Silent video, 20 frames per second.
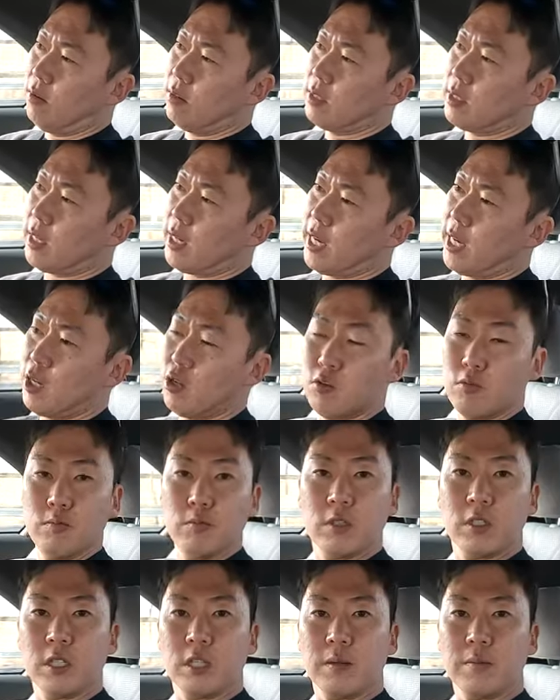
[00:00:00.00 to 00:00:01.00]
차의
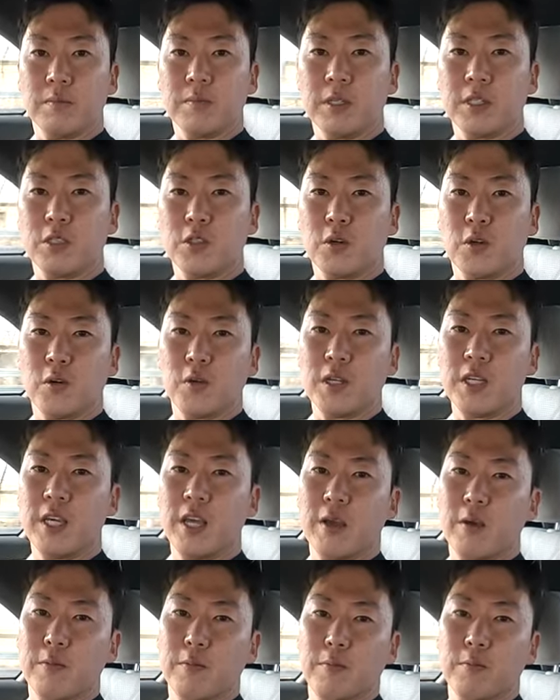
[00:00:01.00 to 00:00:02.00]
움직임 있죠,
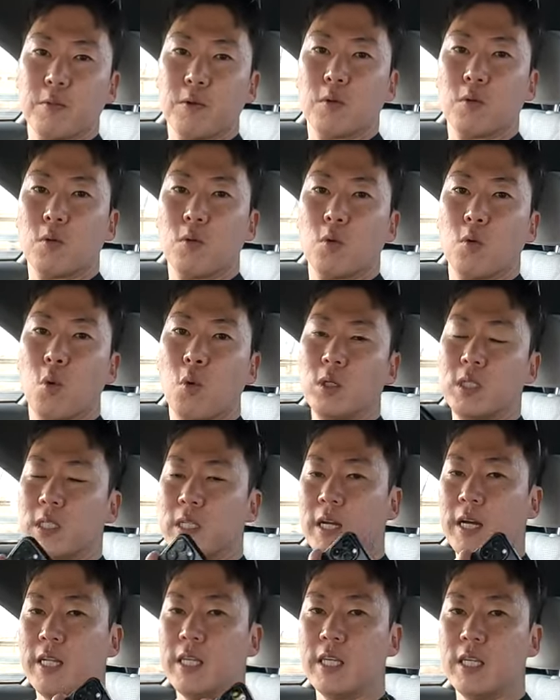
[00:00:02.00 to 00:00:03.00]
이게
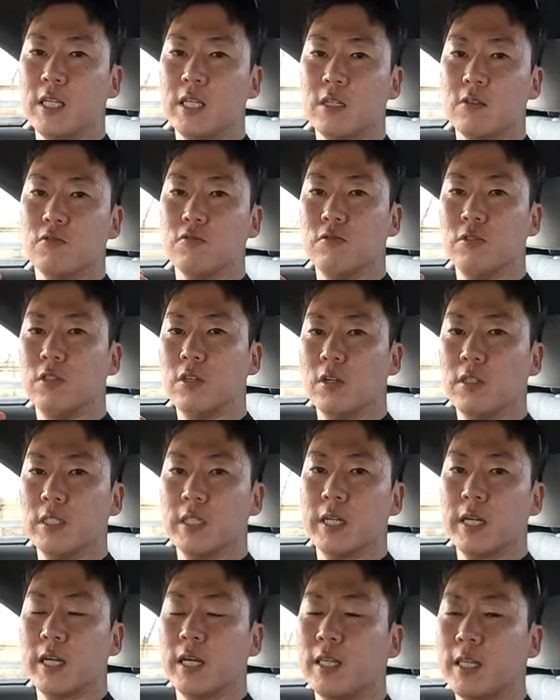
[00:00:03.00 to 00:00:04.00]
고스란히
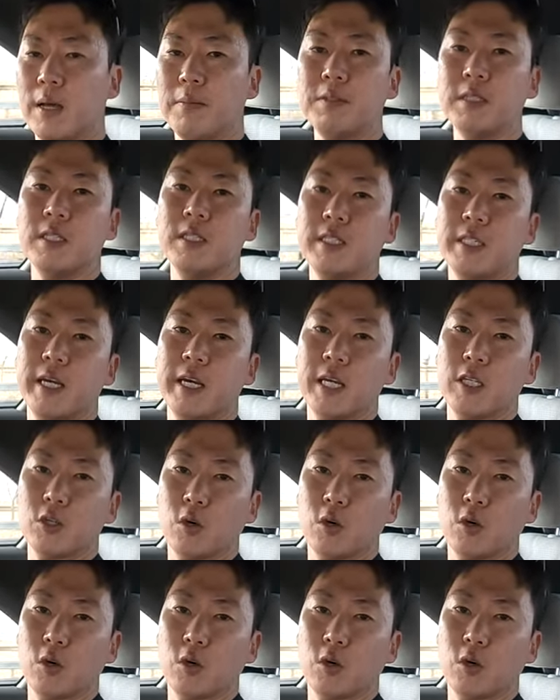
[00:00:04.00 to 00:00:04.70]
운전자에게, 탑승자에게